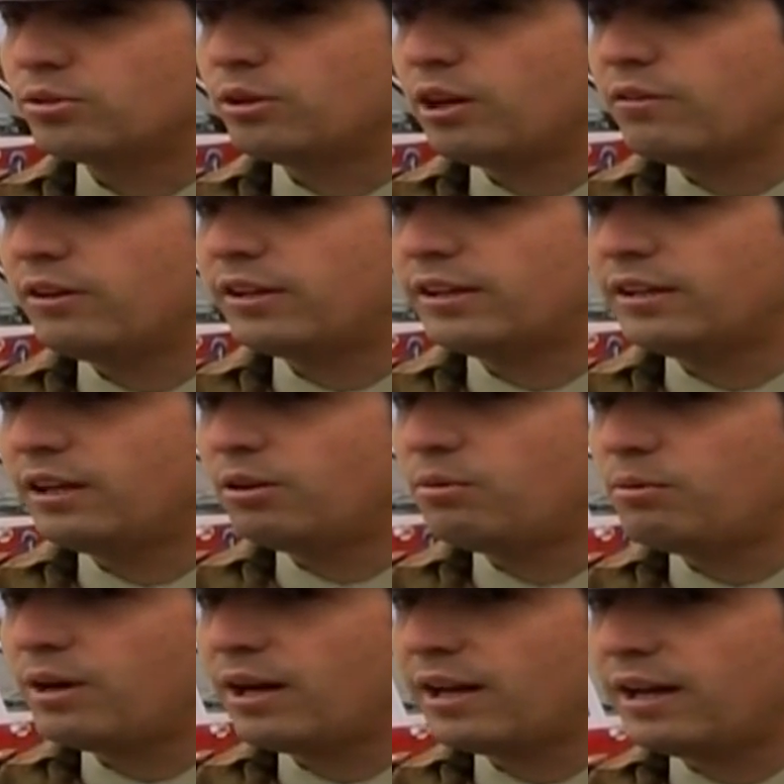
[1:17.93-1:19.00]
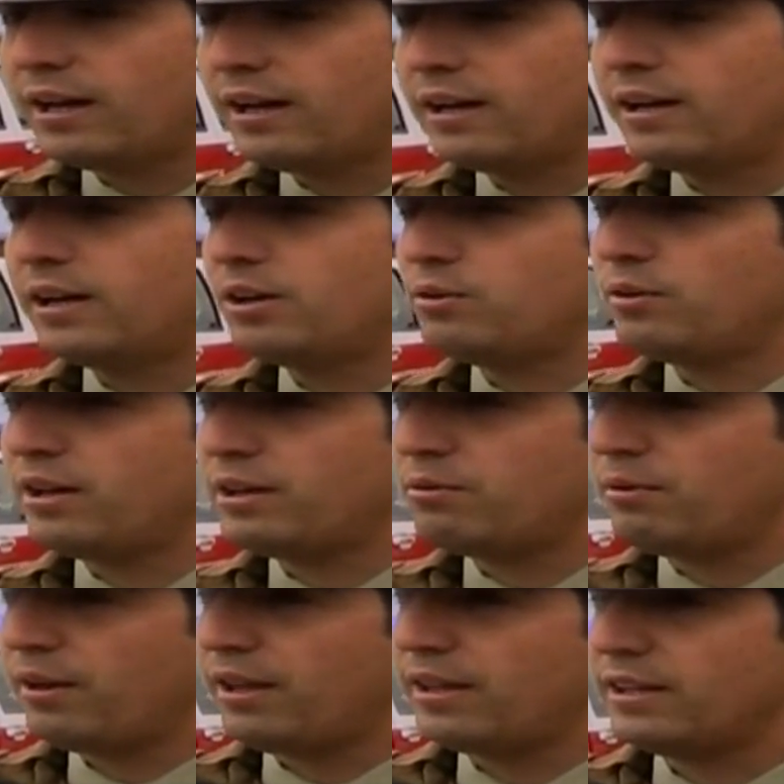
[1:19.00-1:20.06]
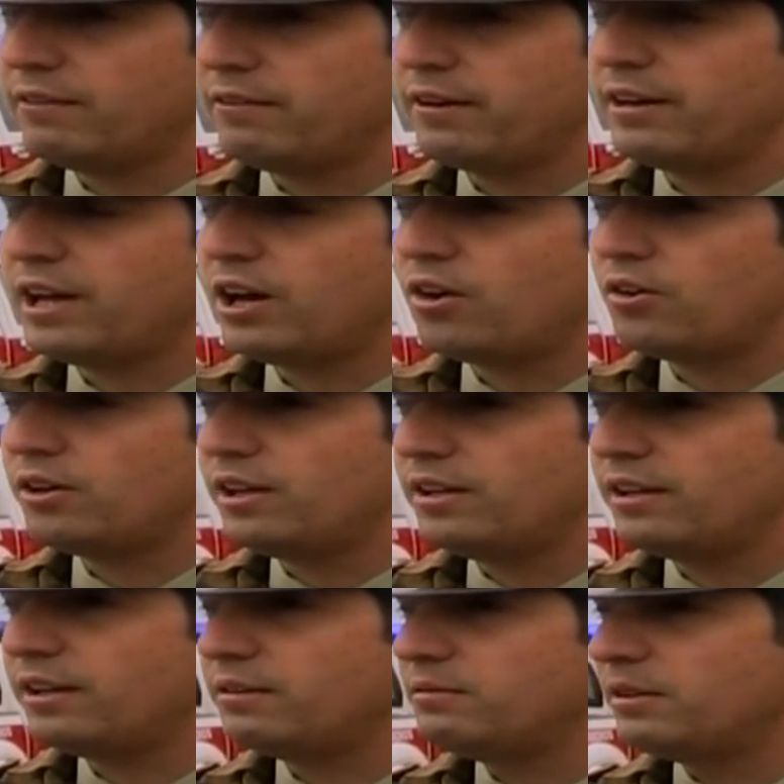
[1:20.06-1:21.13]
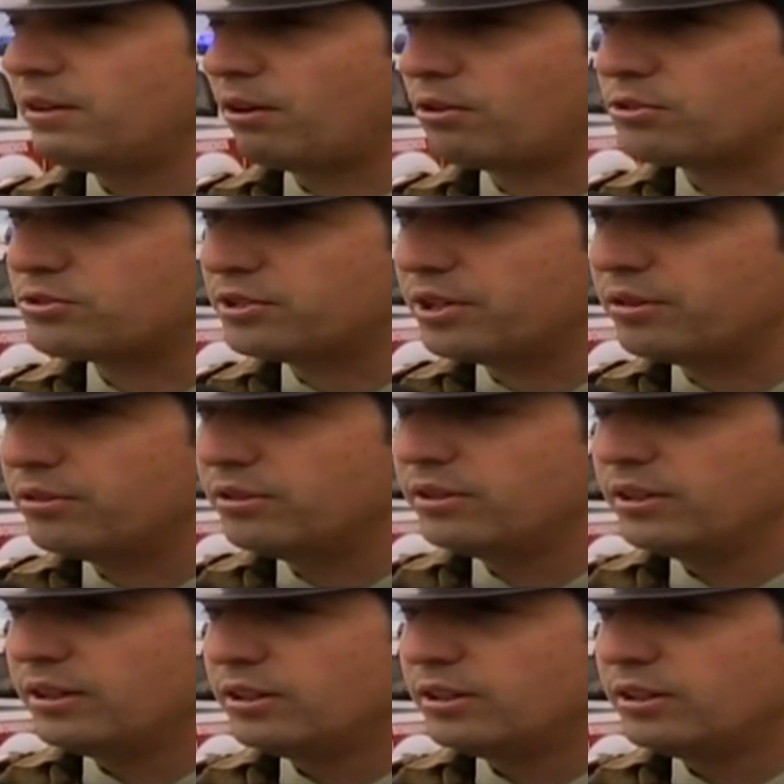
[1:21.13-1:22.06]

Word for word: toda vez que en el lugar ah, no hay huellas de frenado ni de, ronceo,